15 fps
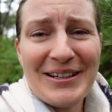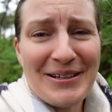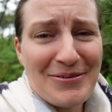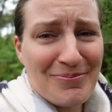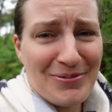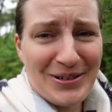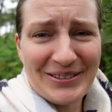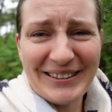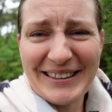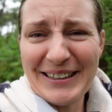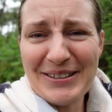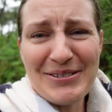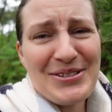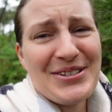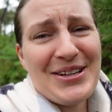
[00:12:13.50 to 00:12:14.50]
on a un plan et
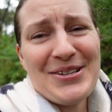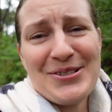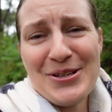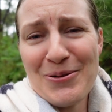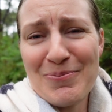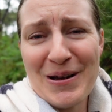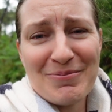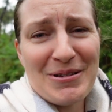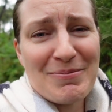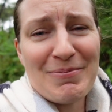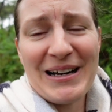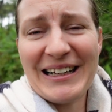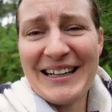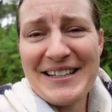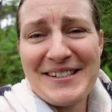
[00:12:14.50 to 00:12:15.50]
on s'en sort pas même
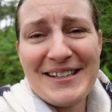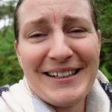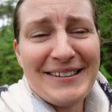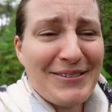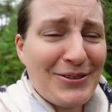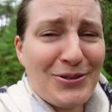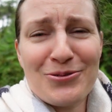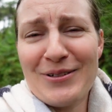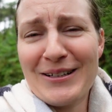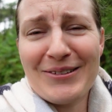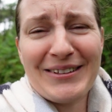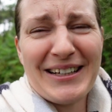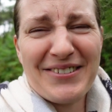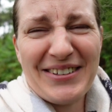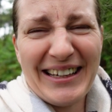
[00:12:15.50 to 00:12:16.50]
malgré ça. Tout va de
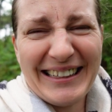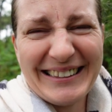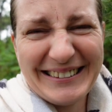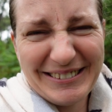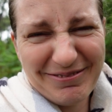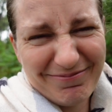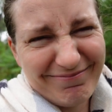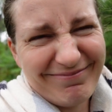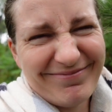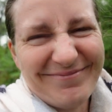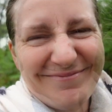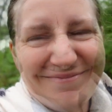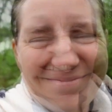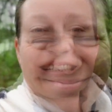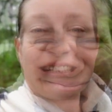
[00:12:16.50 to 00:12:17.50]
travers.
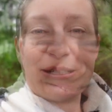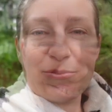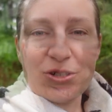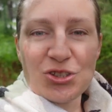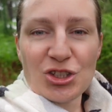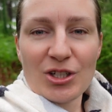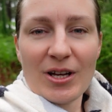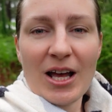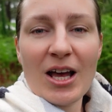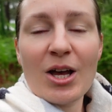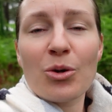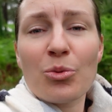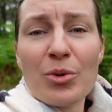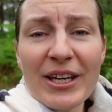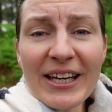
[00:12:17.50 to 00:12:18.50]
Dimanche.
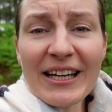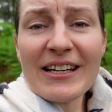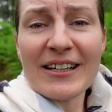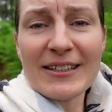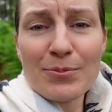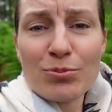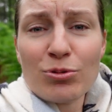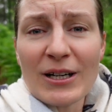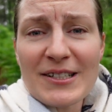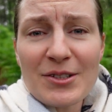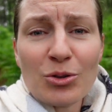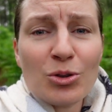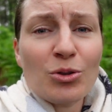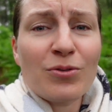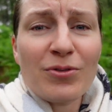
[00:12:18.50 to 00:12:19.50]
Oui, il y a des
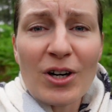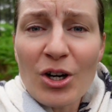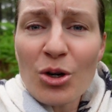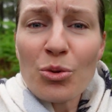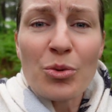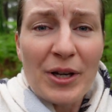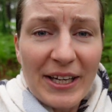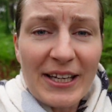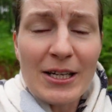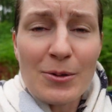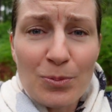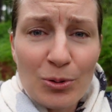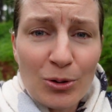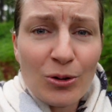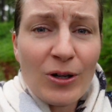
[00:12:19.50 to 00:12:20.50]
bourrasques de vent, oui, il
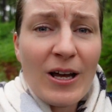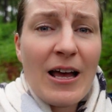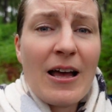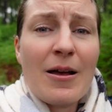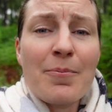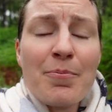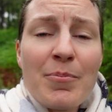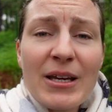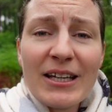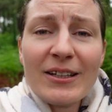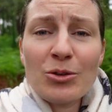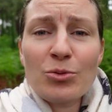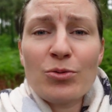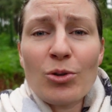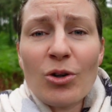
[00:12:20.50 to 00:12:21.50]
pleut, mais
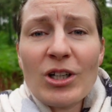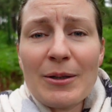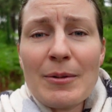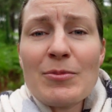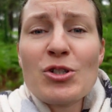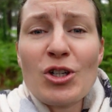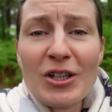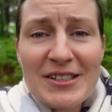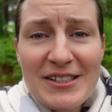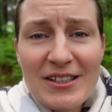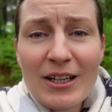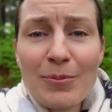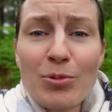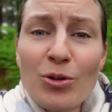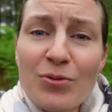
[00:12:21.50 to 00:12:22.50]
nous voulons quand même
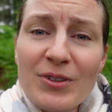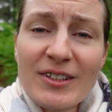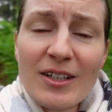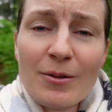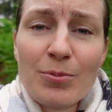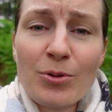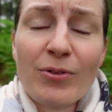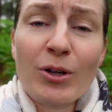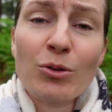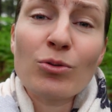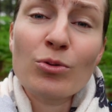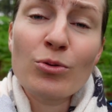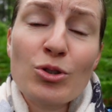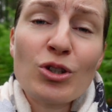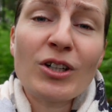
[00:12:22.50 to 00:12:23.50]
sortir et profiter un peu, enfin
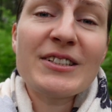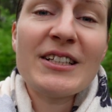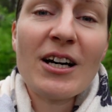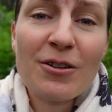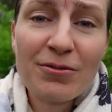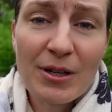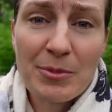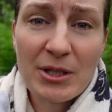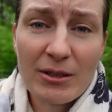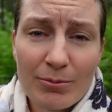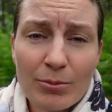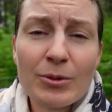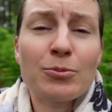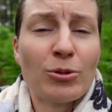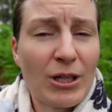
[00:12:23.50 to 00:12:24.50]
une, sortie en famille.
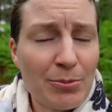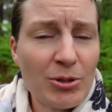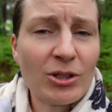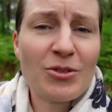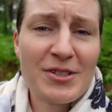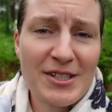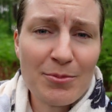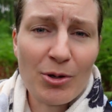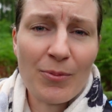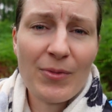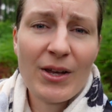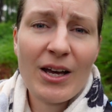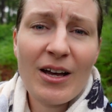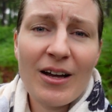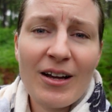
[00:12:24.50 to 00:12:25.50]
Pour la porte, c'est bon.
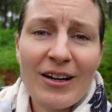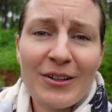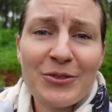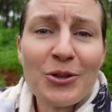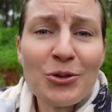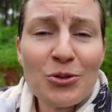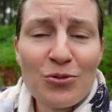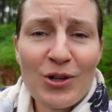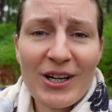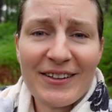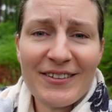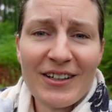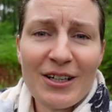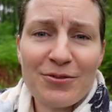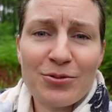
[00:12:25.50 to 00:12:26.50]
Donc nous voilà
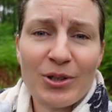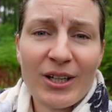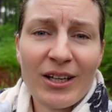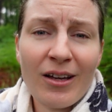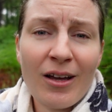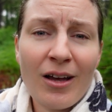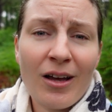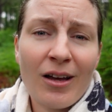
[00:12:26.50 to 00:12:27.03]
dans la forêt.